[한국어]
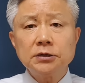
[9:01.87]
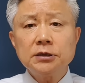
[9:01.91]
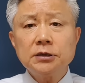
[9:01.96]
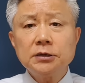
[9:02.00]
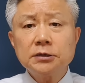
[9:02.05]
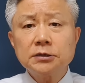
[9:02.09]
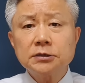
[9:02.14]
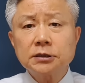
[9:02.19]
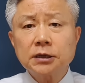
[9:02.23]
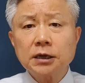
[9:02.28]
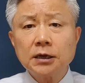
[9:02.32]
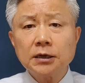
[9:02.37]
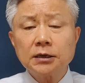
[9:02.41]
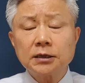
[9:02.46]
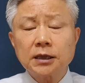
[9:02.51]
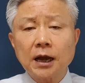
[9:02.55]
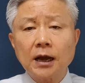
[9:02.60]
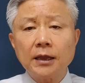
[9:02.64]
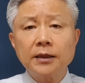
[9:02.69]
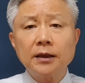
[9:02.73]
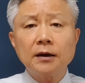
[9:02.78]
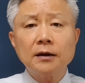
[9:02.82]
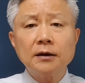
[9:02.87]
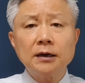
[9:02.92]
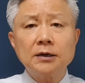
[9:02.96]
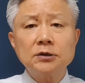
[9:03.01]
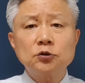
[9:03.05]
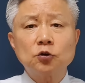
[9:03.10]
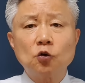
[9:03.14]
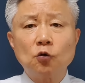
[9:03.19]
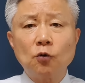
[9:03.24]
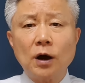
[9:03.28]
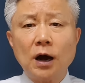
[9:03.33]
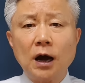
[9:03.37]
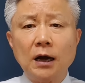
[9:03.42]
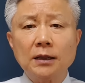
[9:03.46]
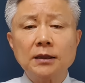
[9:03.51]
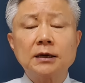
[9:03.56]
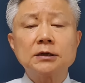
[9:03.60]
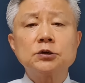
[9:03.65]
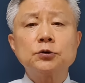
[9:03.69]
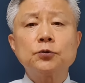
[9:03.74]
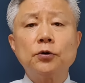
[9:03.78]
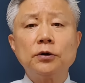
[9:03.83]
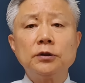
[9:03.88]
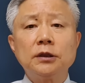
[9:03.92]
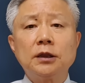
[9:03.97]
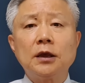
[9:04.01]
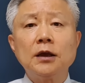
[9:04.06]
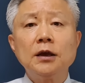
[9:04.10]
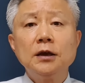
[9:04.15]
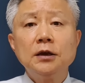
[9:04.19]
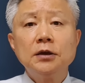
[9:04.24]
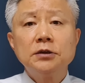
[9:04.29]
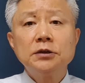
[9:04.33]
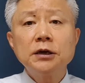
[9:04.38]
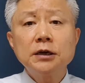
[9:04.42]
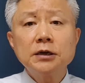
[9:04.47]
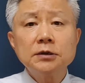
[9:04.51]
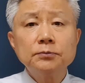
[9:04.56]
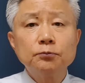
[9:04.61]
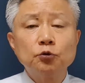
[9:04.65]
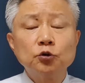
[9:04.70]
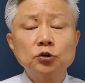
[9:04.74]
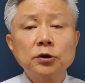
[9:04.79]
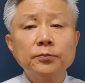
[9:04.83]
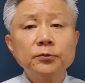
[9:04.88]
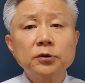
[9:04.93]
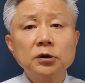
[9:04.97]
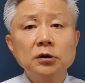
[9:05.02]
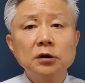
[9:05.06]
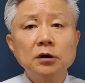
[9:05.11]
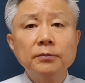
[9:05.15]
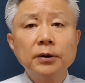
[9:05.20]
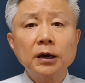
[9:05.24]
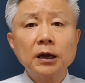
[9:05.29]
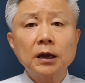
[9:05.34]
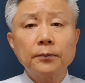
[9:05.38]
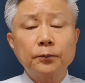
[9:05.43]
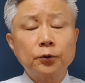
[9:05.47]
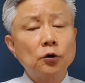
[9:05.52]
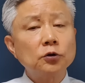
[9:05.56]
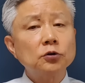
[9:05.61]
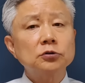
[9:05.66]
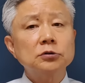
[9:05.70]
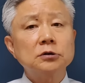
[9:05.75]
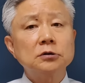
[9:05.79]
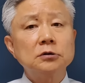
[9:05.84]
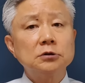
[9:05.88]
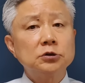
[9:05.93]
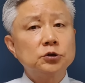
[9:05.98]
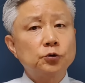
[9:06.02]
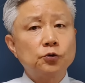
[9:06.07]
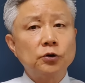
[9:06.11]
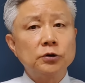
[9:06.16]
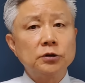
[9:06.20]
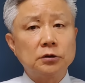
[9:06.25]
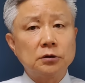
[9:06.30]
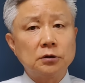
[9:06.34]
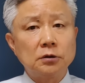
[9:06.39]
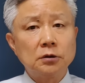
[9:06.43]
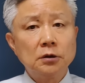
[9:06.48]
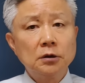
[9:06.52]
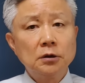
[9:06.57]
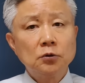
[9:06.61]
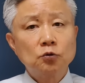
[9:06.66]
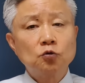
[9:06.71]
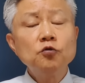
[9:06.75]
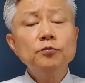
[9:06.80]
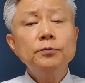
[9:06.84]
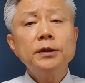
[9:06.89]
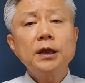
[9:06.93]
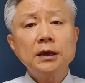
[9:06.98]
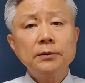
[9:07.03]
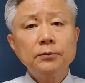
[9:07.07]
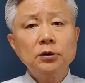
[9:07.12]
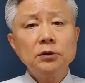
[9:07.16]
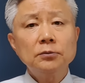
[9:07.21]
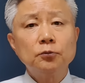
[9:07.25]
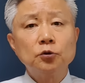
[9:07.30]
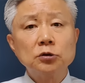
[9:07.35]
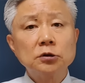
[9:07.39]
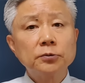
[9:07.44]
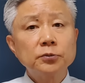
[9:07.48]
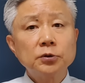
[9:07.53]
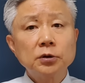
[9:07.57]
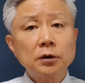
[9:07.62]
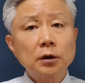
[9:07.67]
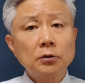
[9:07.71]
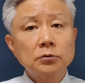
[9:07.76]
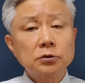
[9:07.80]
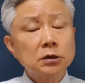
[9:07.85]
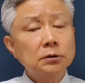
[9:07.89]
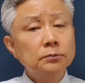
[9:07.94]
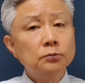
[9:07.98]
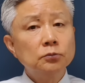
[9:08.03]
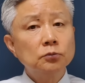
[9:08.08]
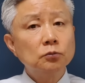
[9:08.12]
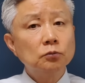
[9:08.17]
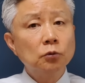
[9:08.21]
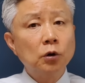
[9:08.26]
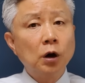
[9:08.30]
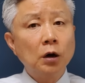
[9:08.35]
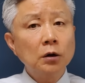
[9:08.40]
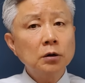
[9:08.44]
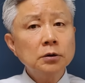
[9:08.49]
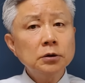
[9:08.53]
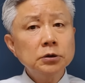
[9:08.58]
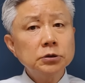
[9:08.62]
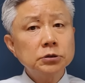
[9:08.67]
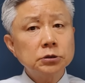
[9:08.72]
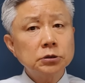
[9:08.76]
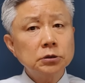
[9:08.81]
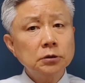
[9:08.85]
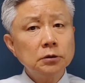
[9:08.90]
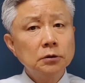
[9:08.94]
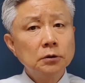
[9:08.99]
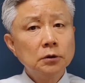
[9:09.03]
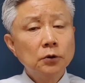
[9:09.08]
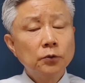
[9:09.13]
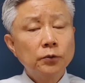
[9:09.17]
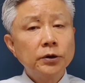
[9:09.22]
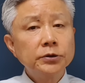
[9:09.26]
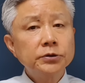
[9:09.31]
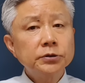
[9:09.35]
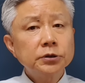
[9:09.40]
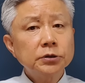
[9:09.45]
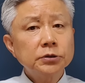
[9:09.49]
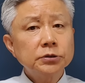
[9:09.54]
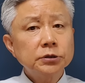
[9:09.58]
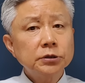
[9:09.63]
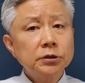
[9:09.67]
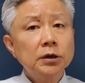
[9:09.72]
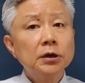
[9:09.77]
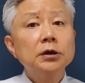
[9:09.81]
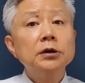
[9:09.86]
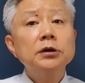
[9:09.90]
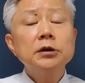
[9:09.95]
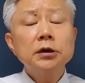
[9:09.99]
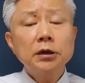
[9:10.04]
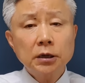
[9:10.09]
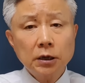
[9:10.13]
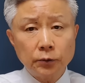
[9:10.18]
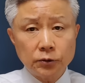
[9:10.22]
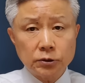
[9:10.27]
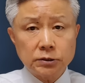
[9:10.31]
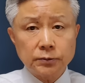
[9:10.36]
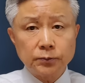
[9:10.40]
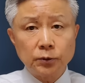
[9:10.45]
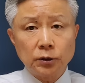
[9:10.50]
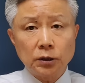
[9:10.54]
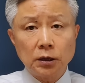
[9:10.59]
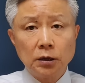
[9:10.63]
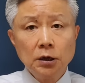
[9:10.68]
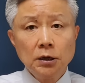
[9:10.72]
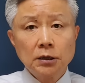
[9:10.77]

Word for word: 일제히 탄핵을 하자고 와 나서고 있는데 여기는 무덤덤하게 표정을 짓고 있는 국민의힘은 무덤덤하게 지금 뭐 하는 거지? 왜 저러지? 이렇게 하고 있습니다.